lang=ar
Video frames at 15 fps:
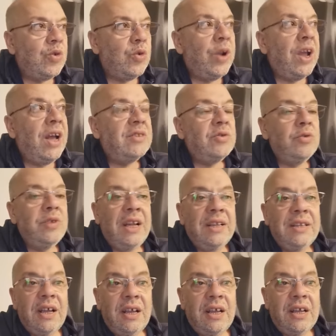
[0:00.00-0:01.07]
وراح تكون
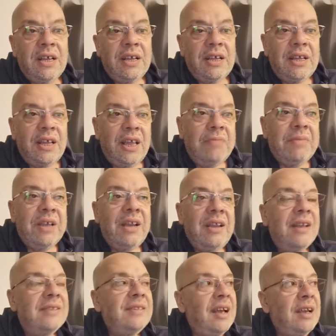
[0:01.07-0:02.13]
عندها امكانيات